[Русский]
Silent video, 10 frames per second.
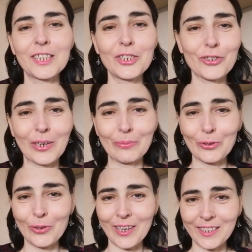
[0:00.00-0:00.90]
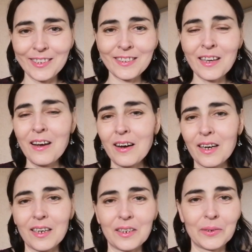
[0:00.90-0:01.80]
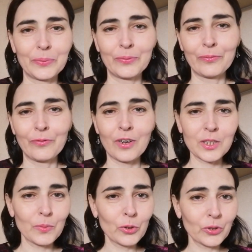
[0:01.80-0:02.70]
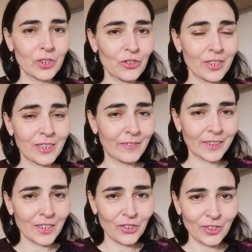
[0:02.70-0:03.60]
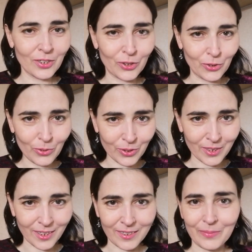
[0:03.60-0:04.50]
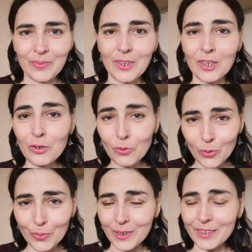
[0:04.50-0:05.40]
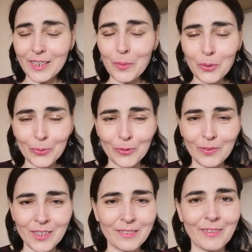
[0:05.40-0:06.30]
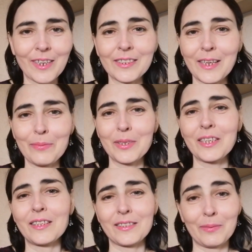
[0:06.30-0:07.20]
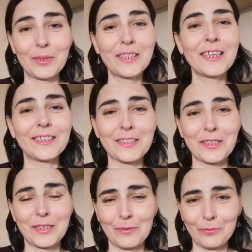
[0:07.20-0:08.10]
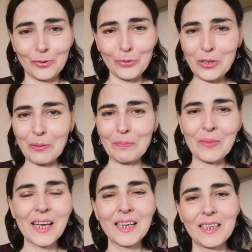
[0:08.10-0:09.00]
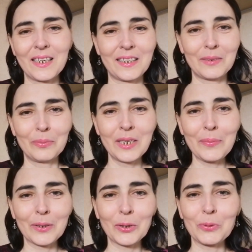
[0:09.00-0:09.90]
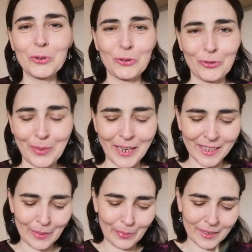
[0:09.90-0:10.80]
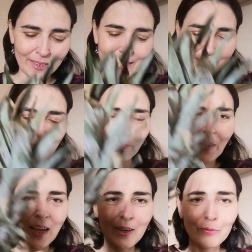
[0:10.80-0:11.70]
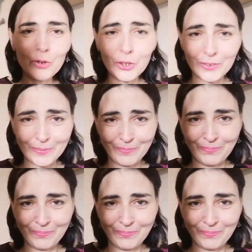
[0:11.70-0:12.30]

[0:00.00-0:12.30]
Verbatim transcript: слишком много есть, а, вас могут начать кровоточить десна и губы. Я помню в детстве, когда когда объедалась, с этим фруктом, а, были потом не очень приятные последствия. Вот он,